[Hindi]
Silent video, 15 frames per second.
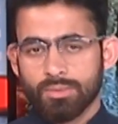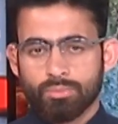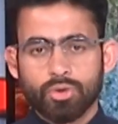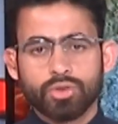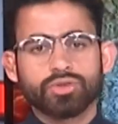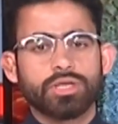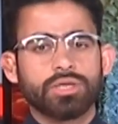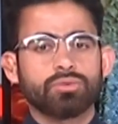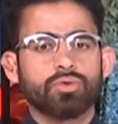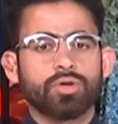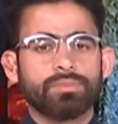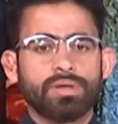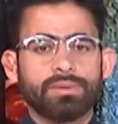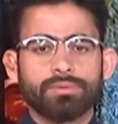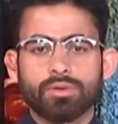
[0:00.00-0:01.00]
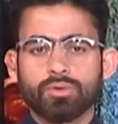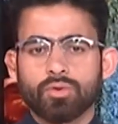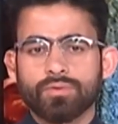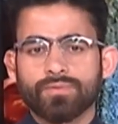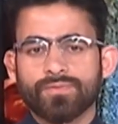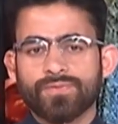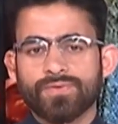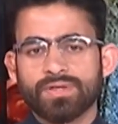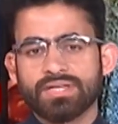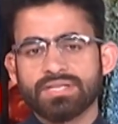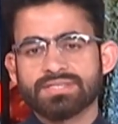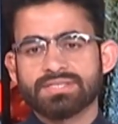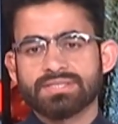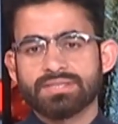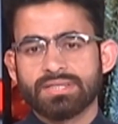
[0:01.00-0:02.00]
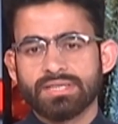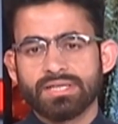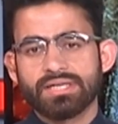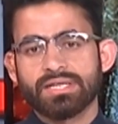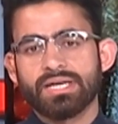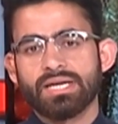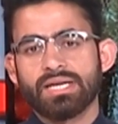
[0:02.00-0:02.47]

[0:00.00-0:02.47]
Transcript: मौजूदा दौर में भी लोग फिर इस तरीका